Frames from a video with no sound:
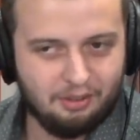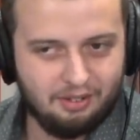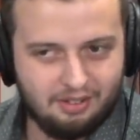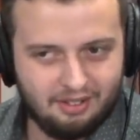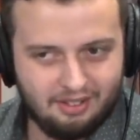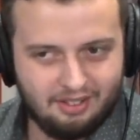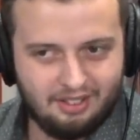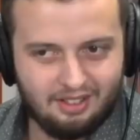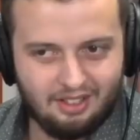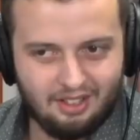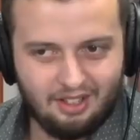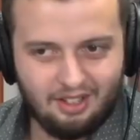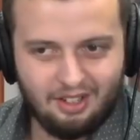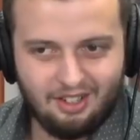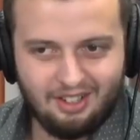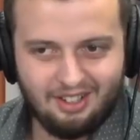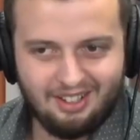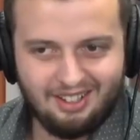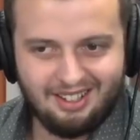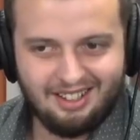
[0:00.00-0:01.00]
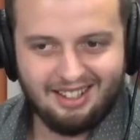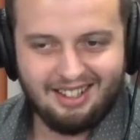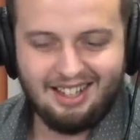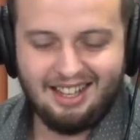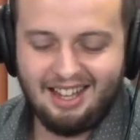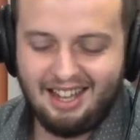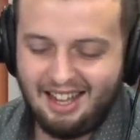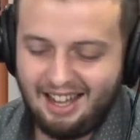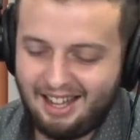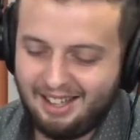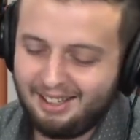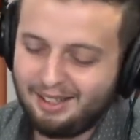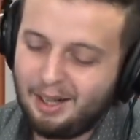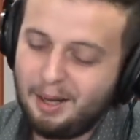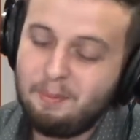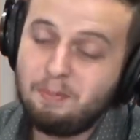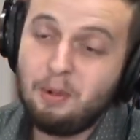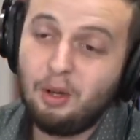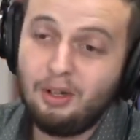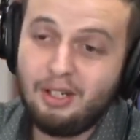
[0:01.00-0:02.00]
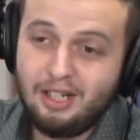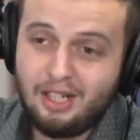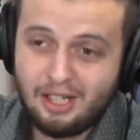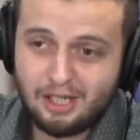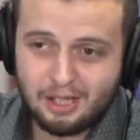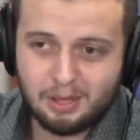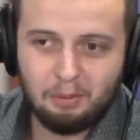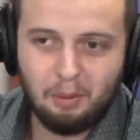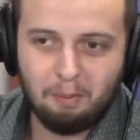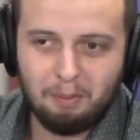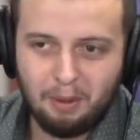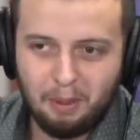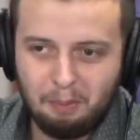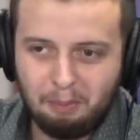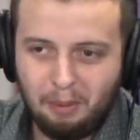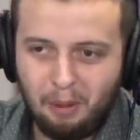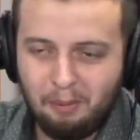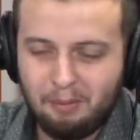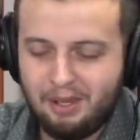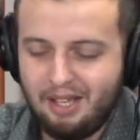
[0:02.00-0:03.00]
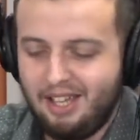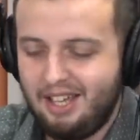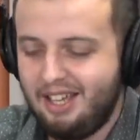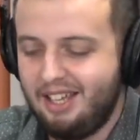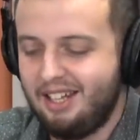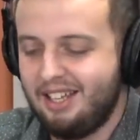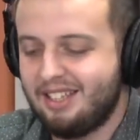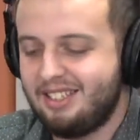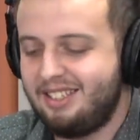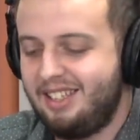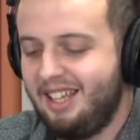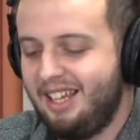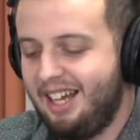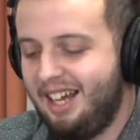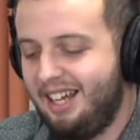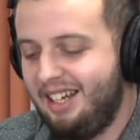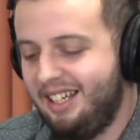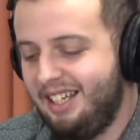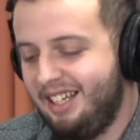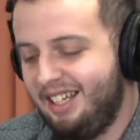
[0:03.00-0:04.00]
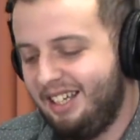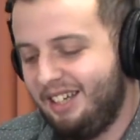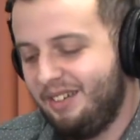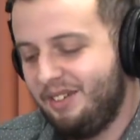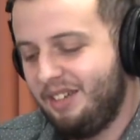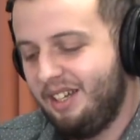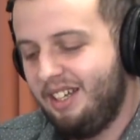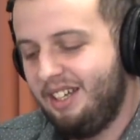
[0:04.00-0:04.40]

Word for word: Você vai mexer com o Felipão. É, campeoníssimo pelo Palmeiras, tem ali,